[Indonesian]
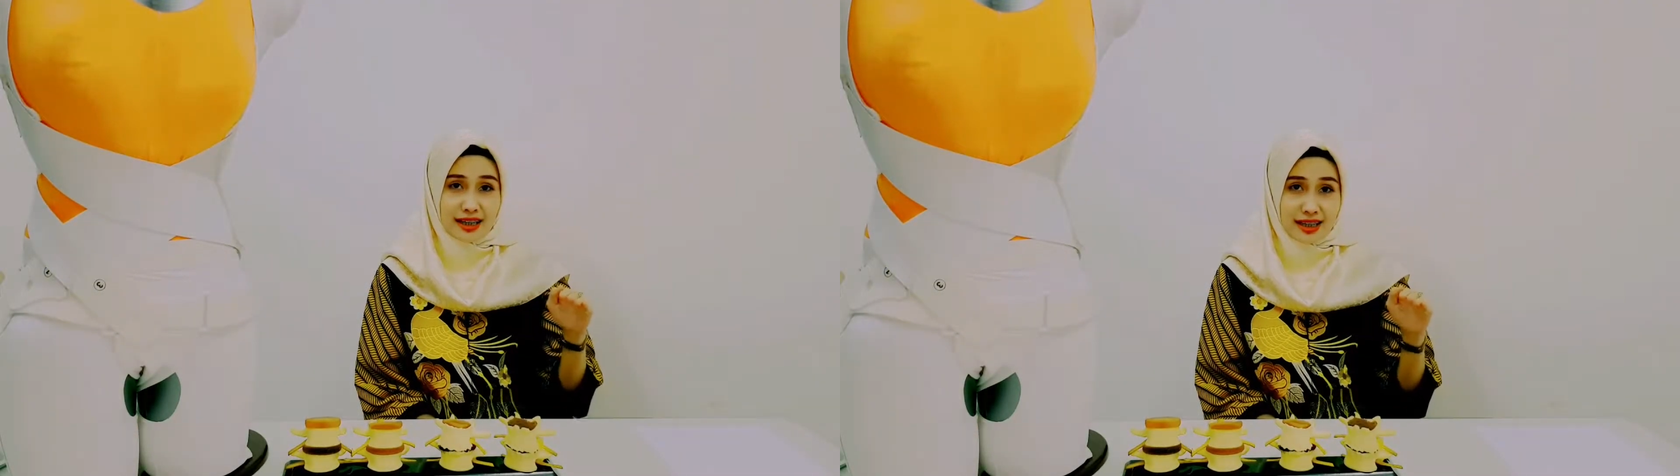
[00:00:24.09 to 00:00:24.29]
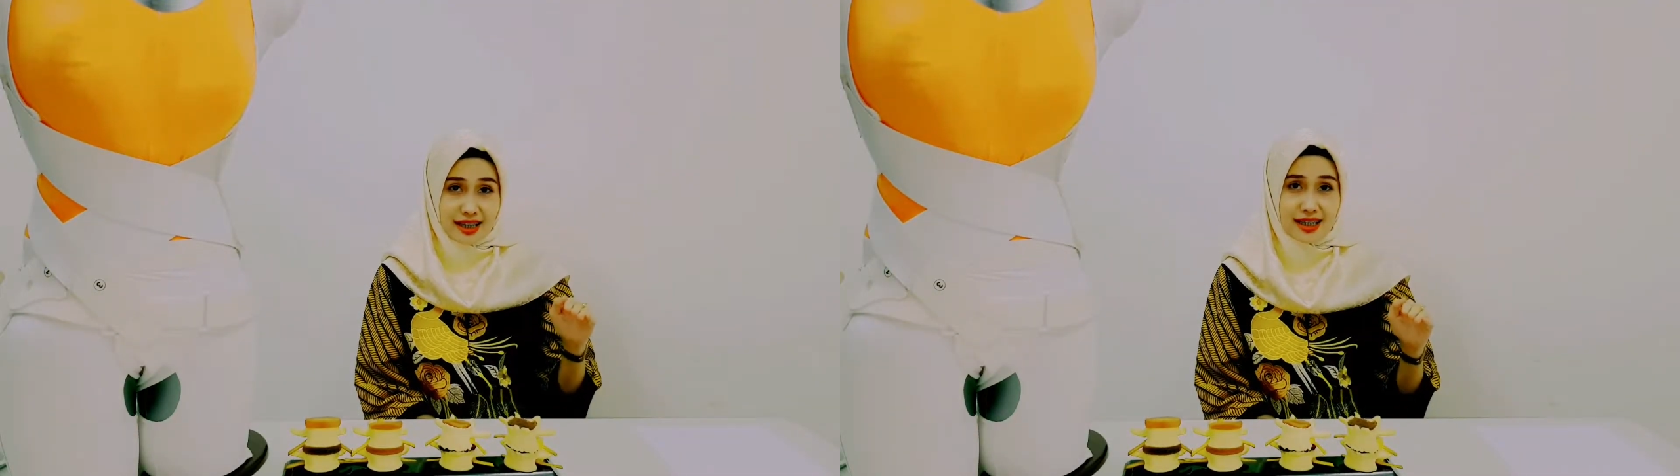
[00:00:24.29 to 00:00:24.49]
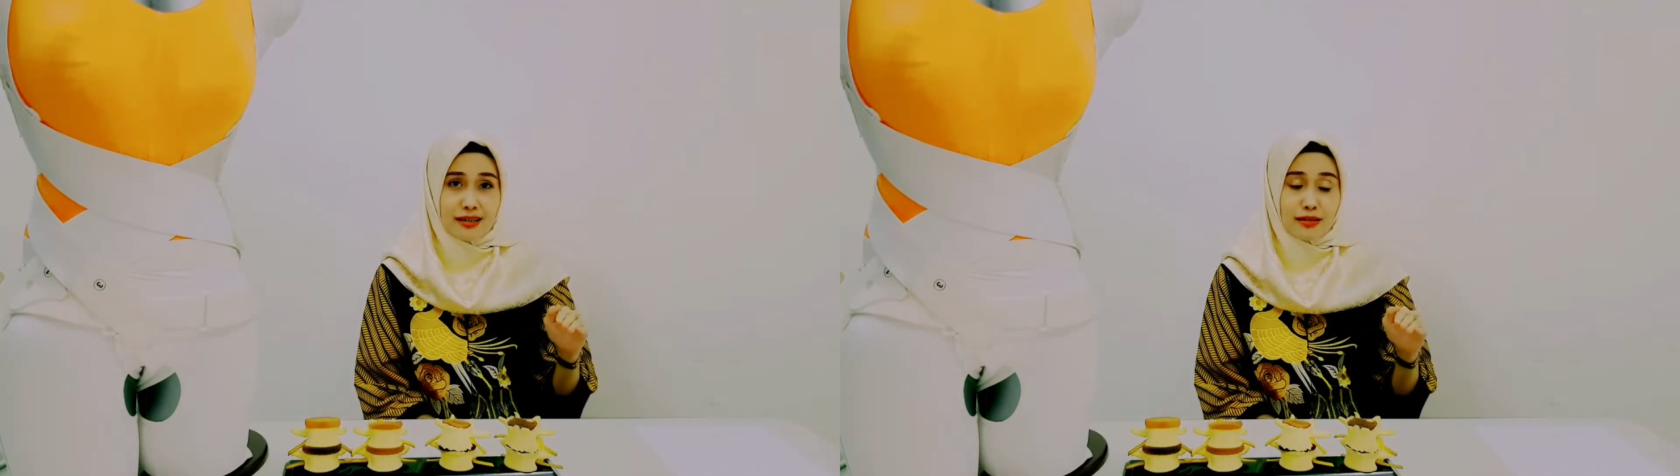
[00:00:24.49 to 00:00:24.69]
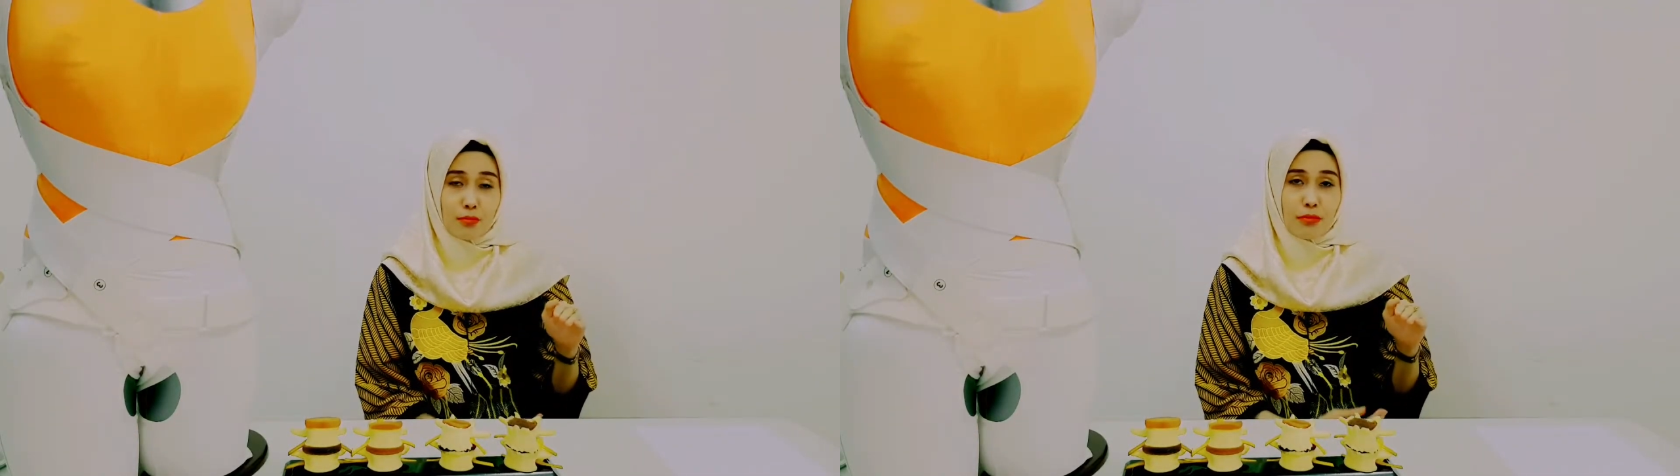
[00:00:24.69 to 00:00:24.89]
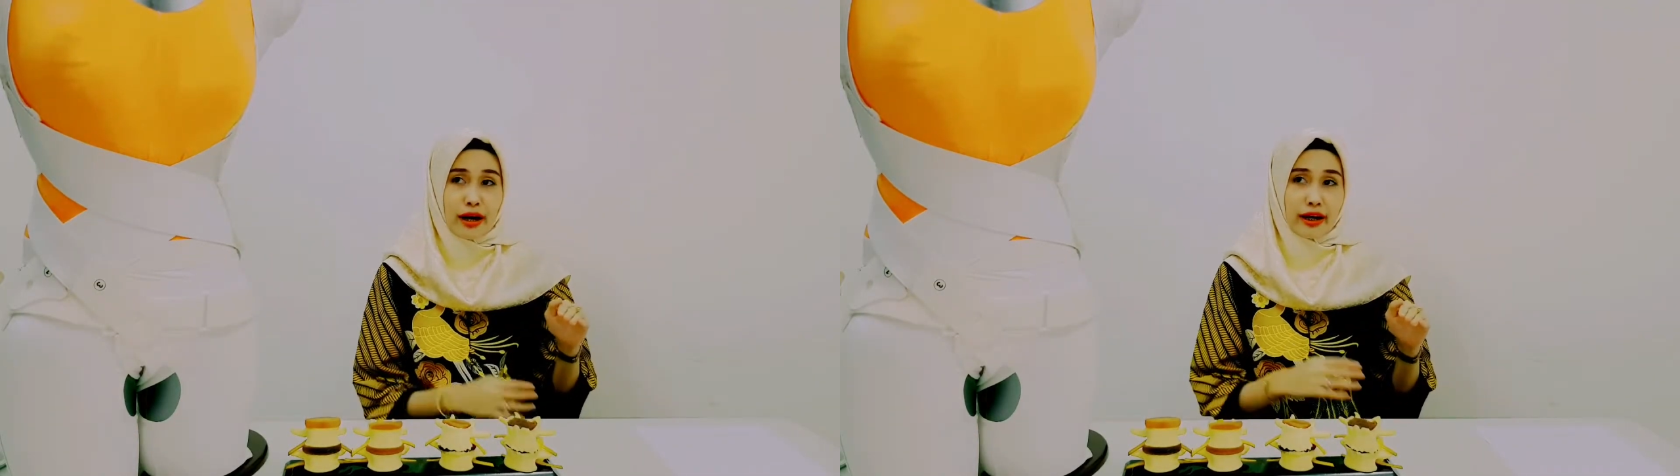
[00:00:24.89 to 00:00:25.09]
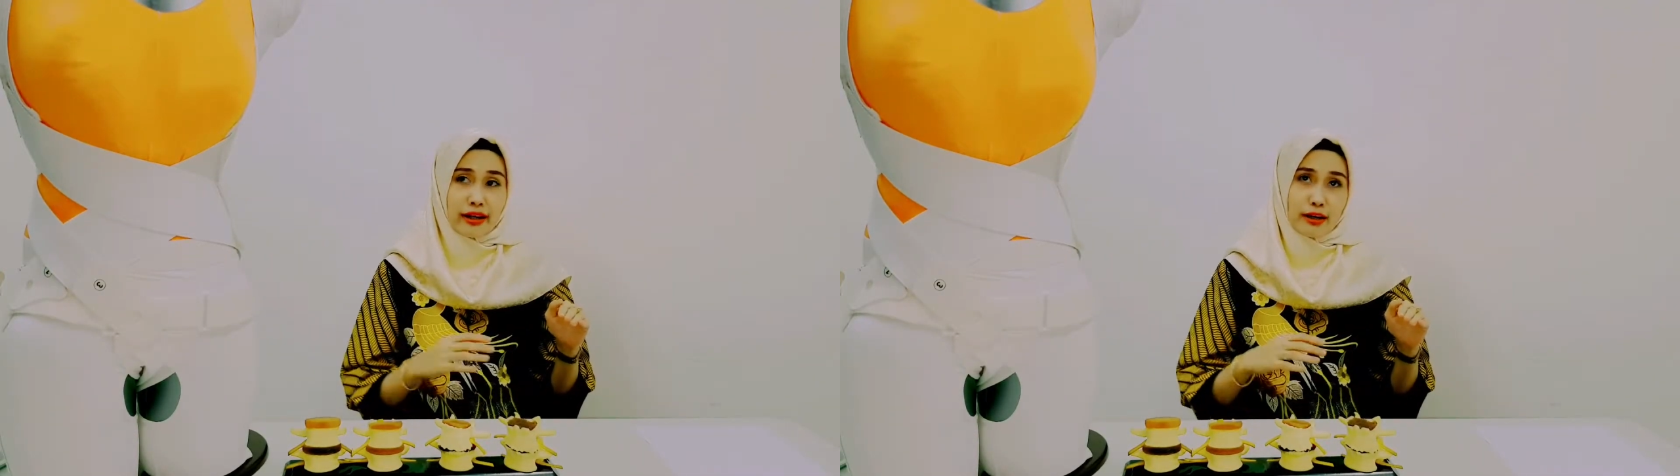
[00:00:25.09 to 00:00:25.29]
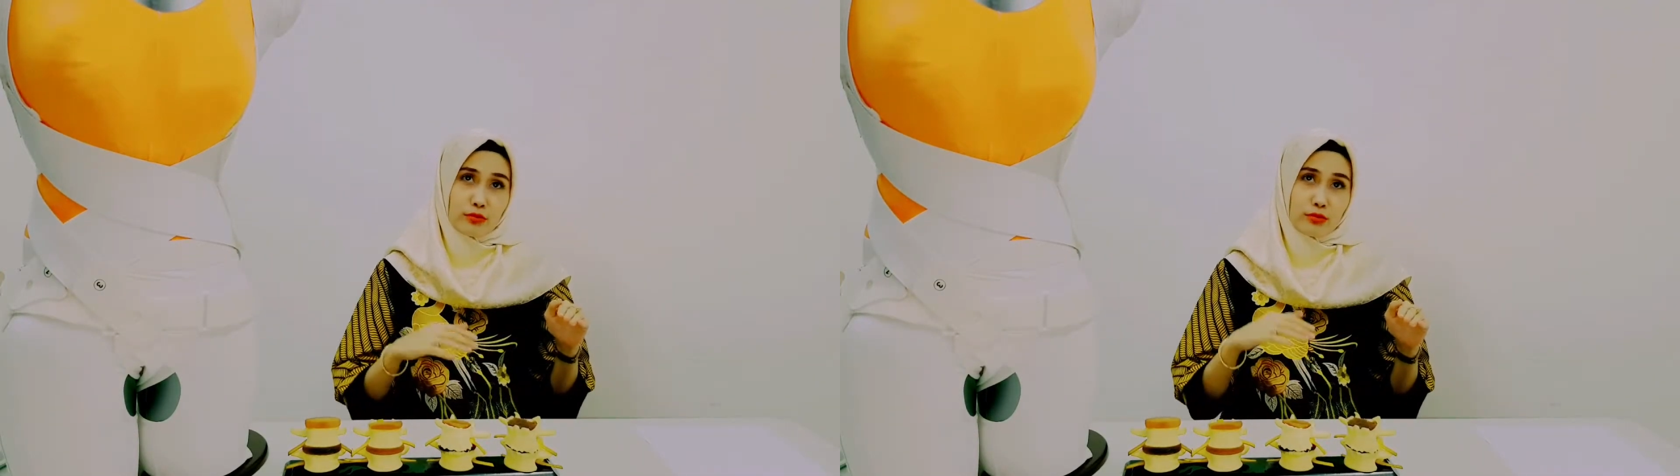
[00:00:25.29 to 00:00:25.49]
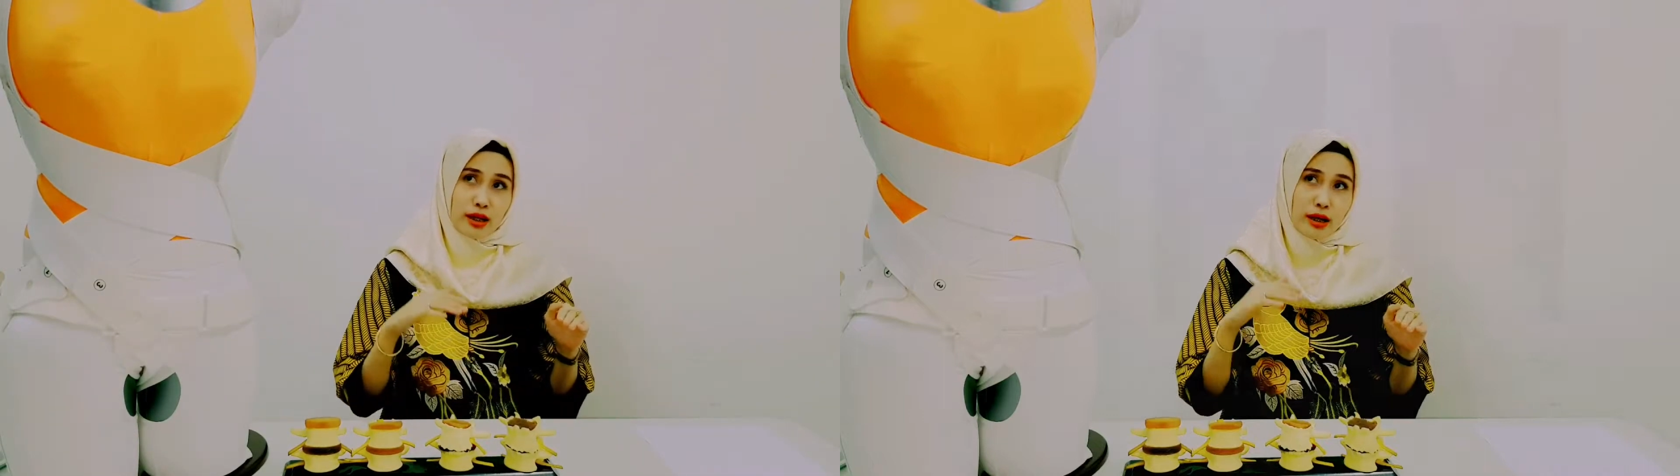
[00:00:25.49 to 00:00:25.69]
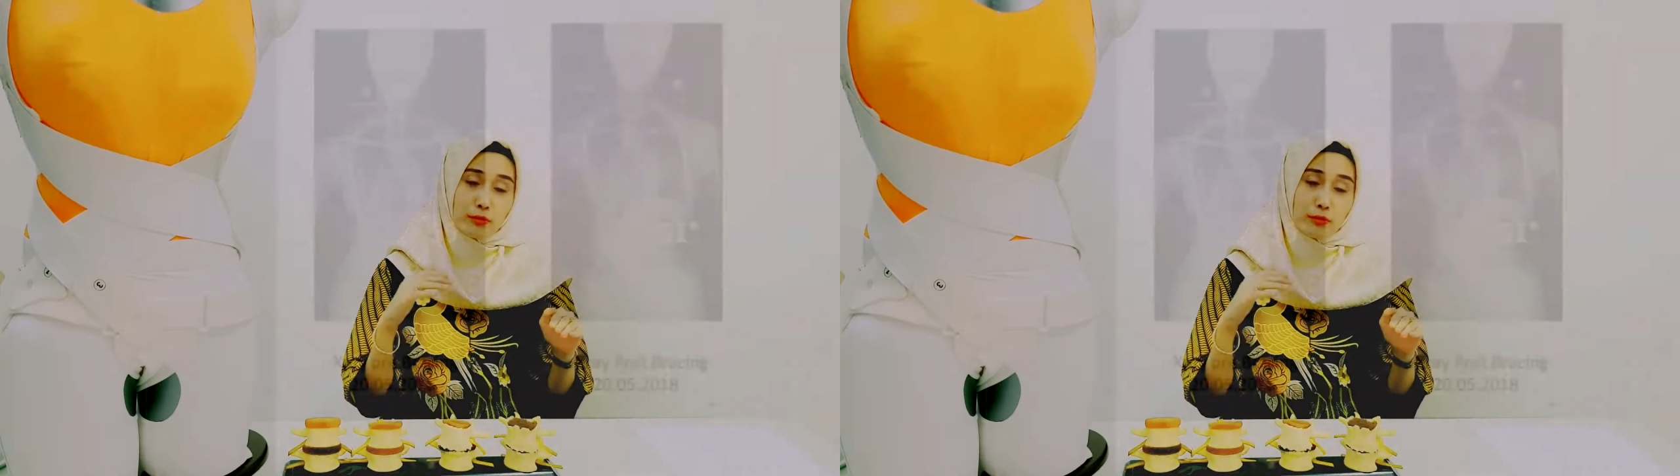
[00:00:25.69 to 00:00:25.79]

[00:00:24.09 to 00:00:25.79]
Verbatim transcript: kecil bahkan yang sudah